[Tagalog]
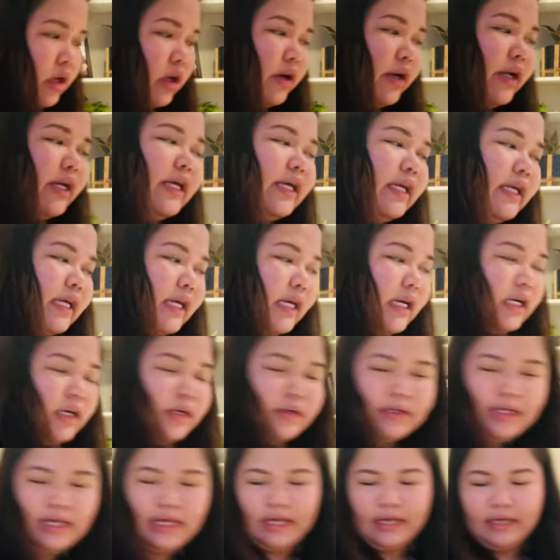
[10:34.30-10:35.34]
Okay.
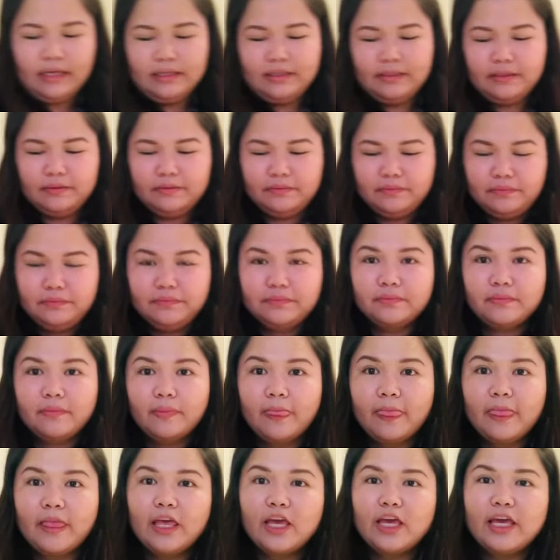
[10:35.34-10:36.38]
Okay.
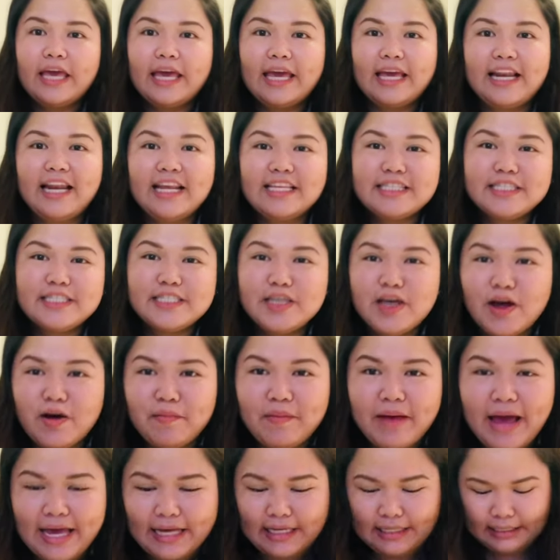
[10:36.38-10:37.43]
Okay, let's go
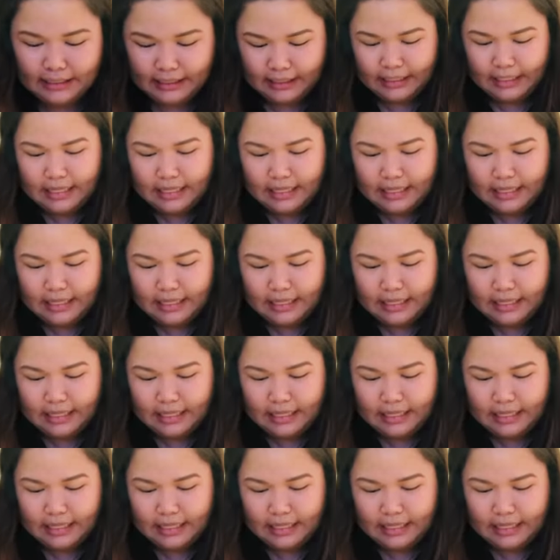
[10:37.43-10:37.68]
back.